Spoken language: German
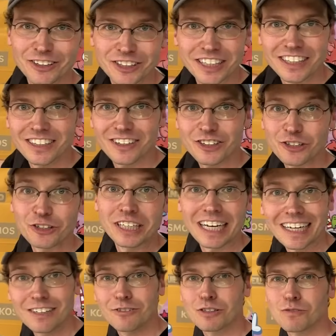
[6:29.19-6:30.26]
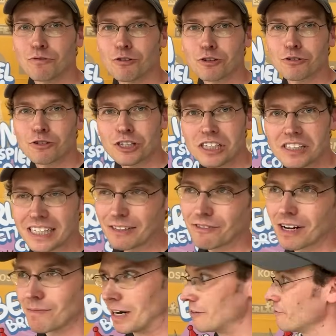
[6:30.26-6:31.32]
könnt ihr hier schön Erinnerungsfoto schießen,
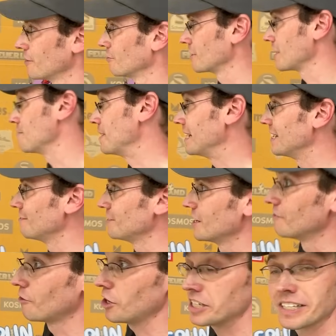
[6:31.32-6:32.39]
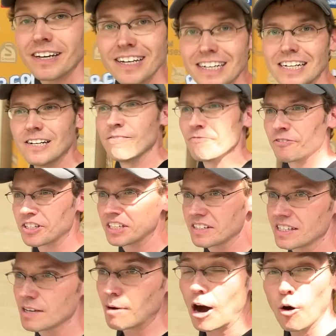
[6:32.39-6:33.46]
entweder am Anfang oder am Ende, wie ihr wollt. Wir sind jetzt
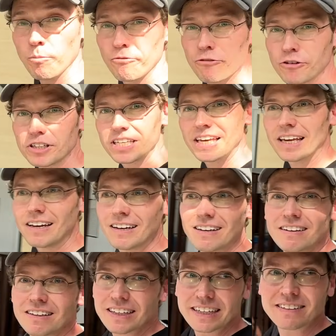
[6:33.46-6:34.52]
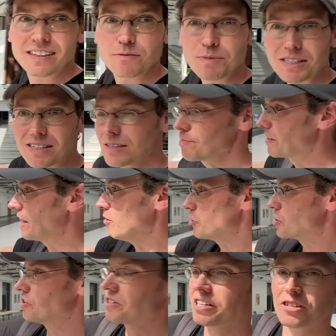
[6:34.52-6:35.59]
hier im Hauptfoyer. Hinter mir sieht man auch
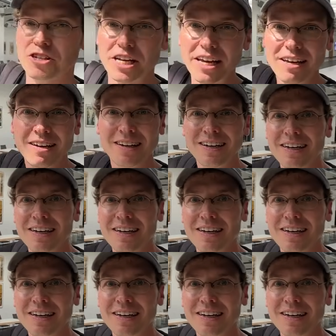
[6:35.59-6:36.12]
schon Tische.